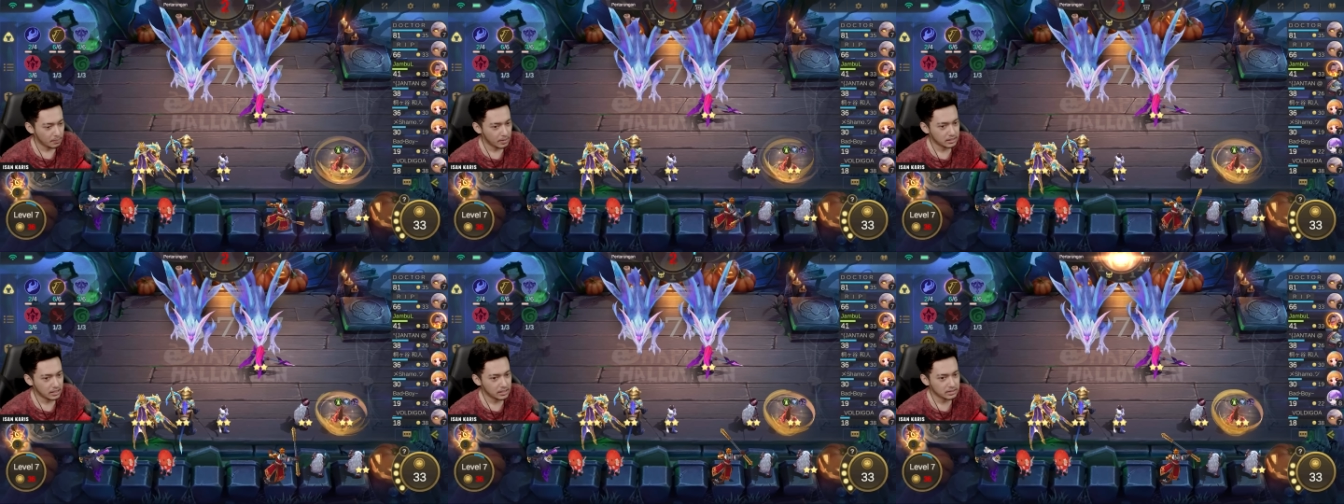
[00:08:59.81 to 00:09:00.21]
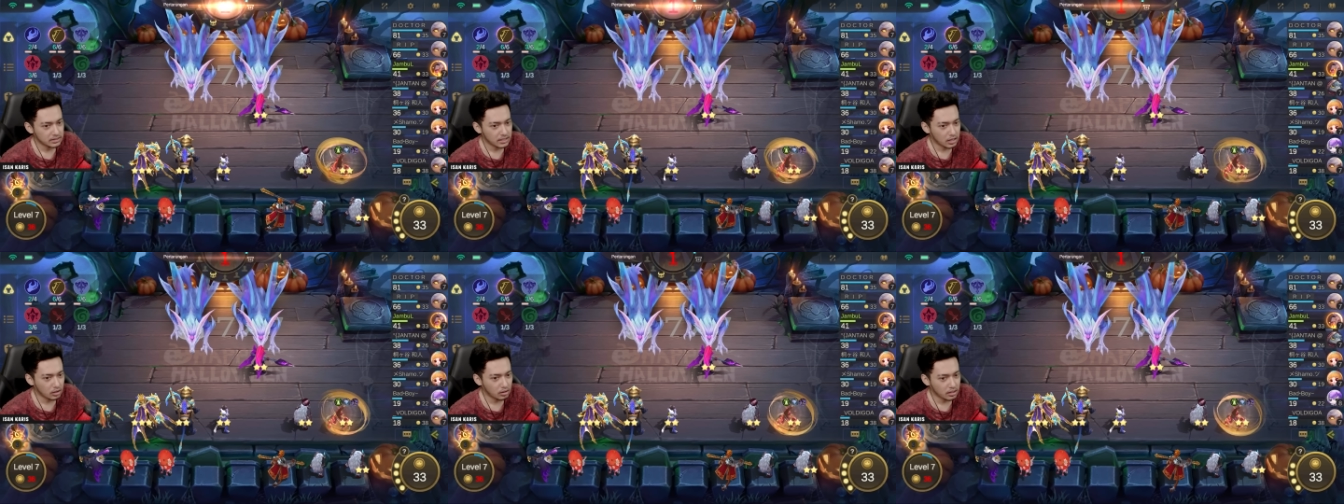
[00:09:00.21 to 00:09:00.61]
cari
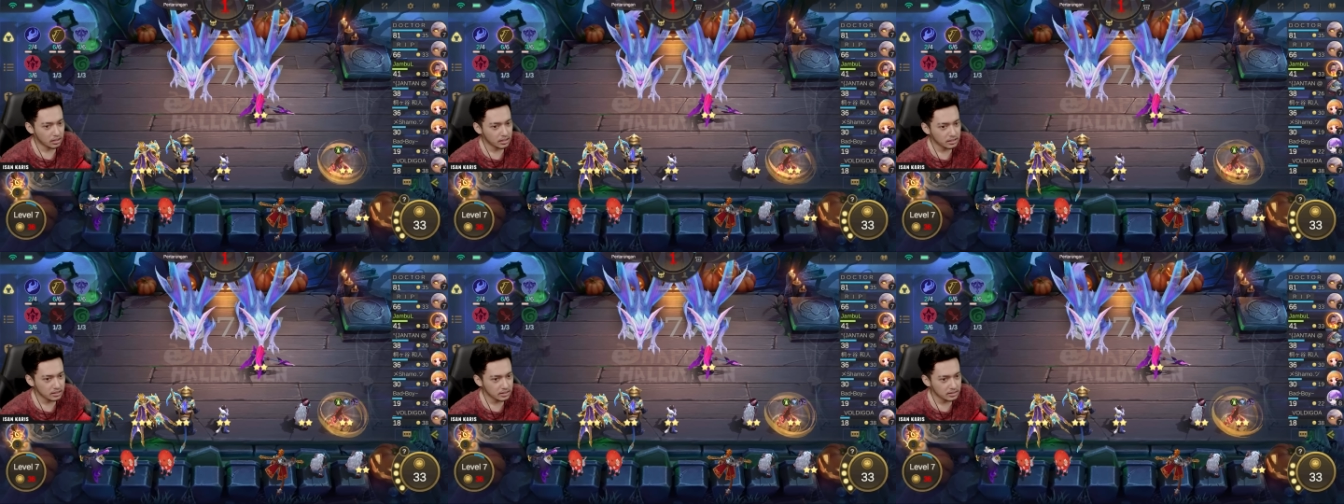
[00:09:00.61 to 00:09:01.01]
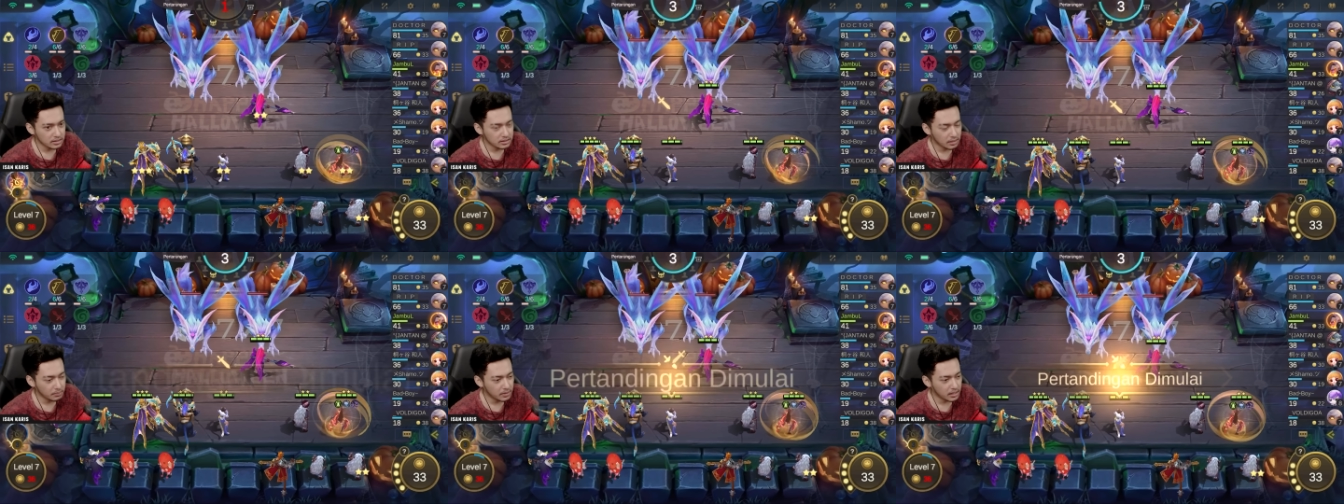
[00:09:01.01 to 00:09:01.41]
Starcore ini
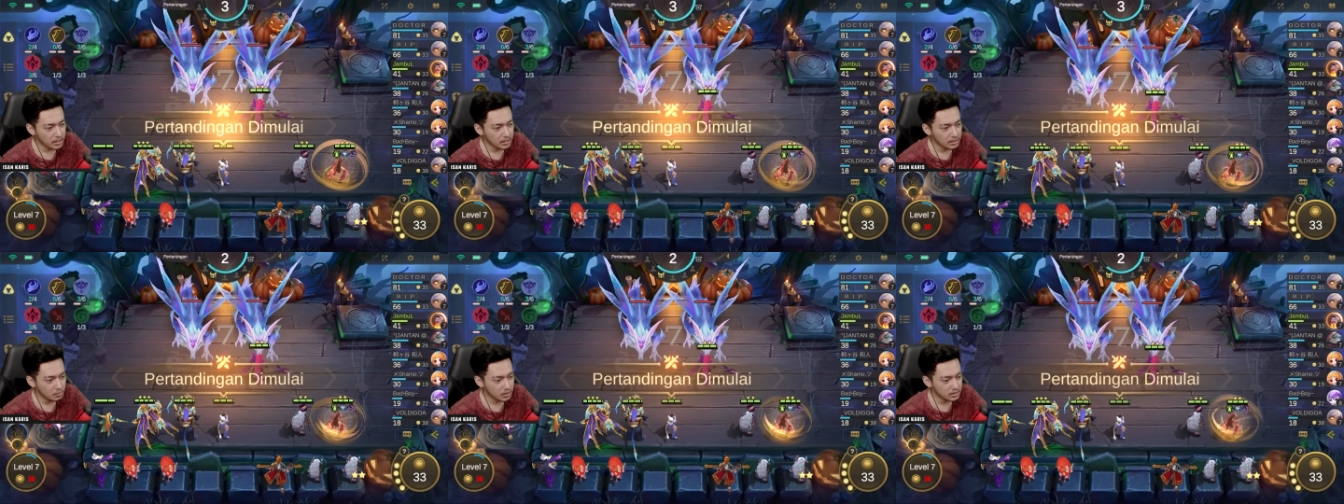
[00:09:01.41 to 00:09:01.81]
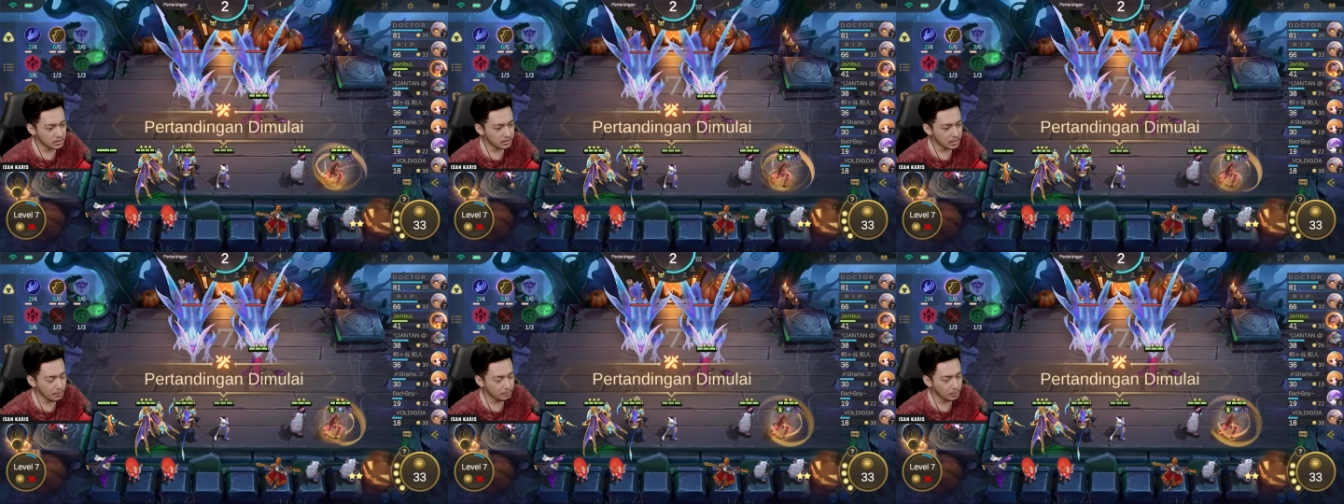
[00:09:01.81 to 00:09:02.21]
Summoner aja buat
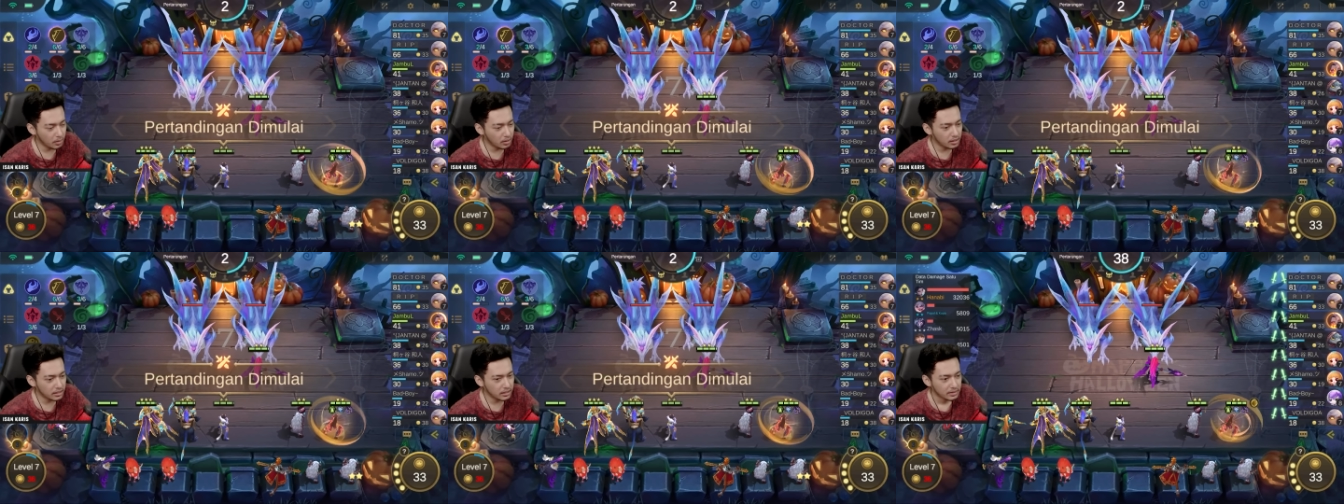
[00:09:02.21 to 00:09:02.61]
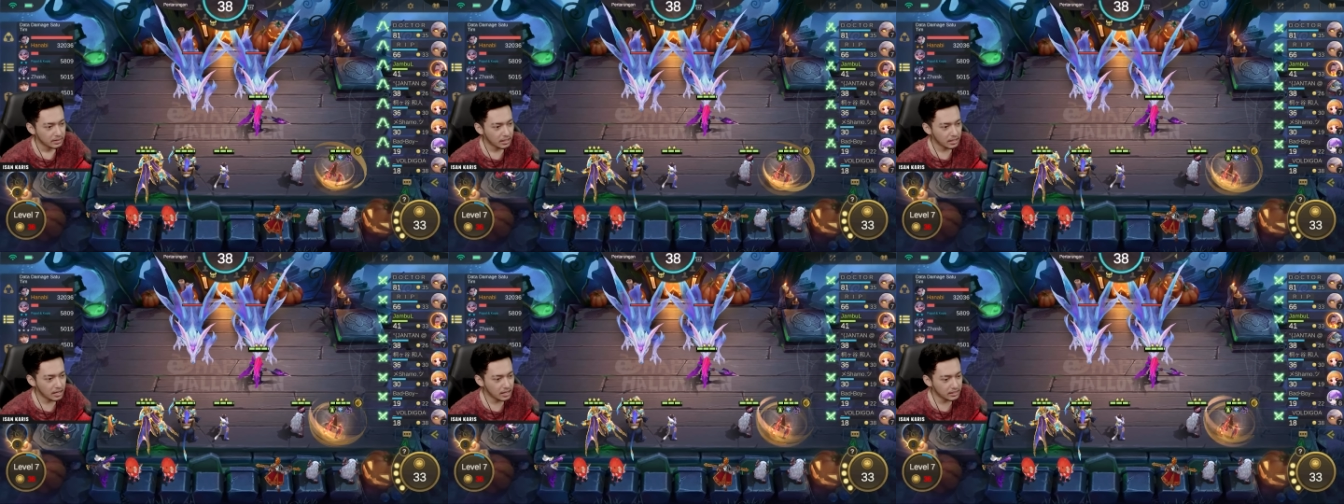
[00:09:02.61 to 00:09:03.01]
si Tampol nih?
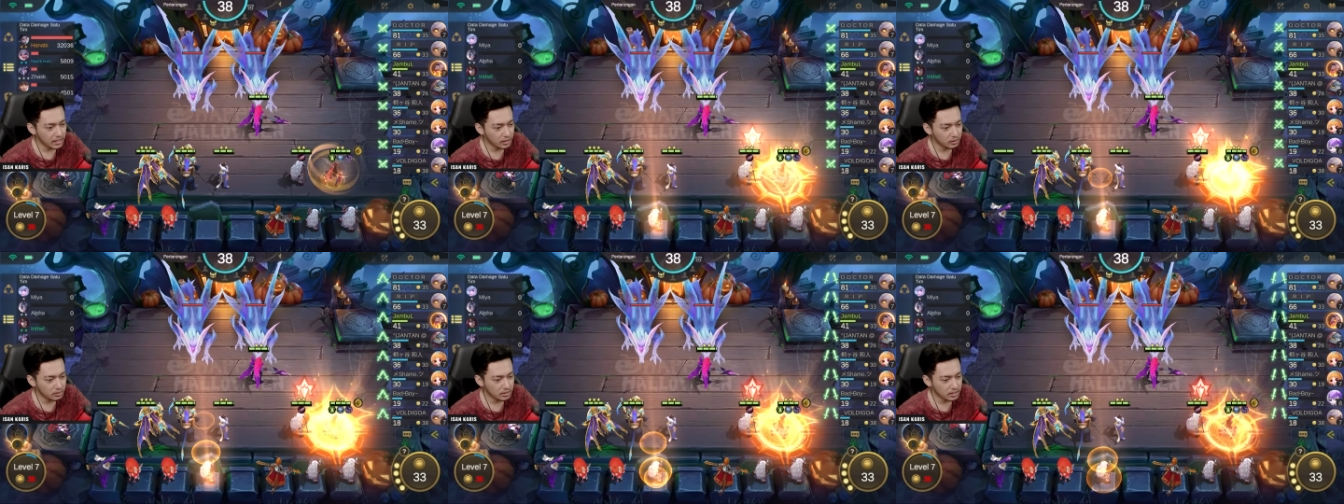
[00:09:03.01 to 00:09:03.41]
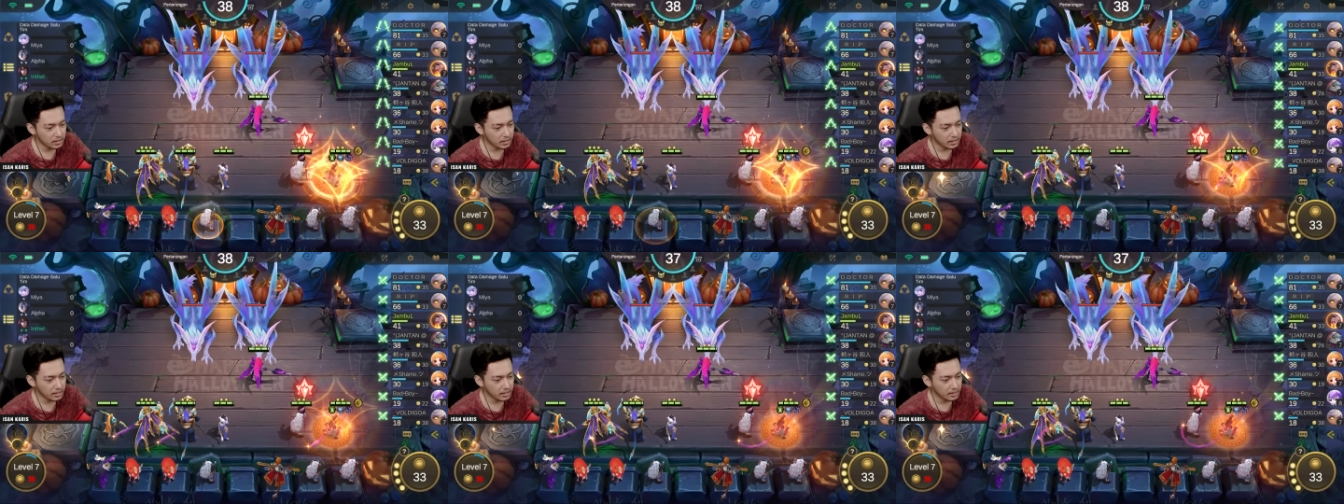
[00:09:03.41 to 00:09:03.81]
Udahlah, kita ikutin
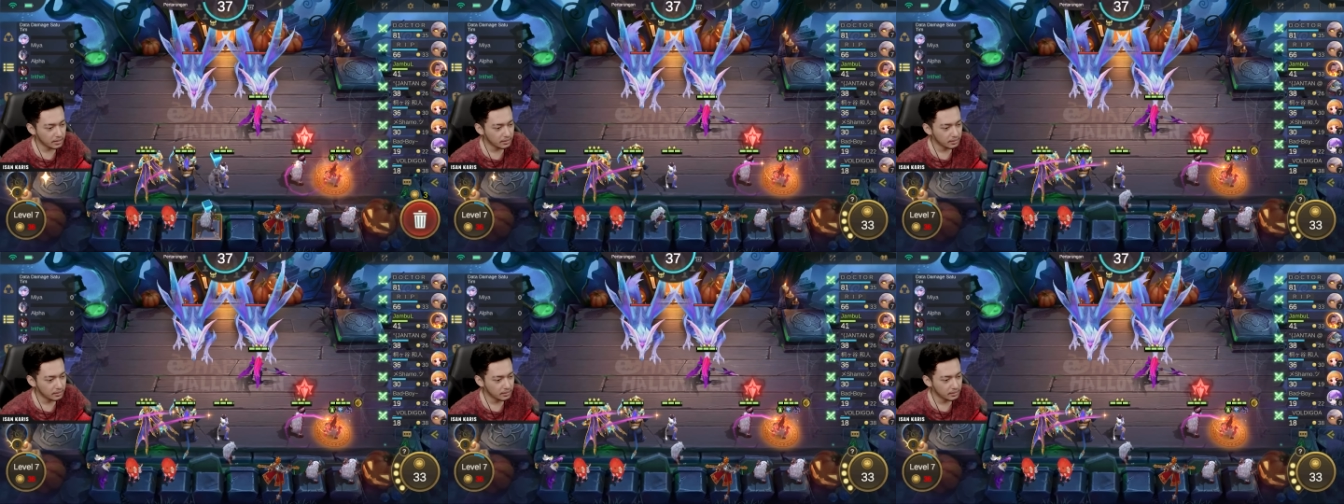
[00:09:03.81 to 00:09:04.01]
aja ya.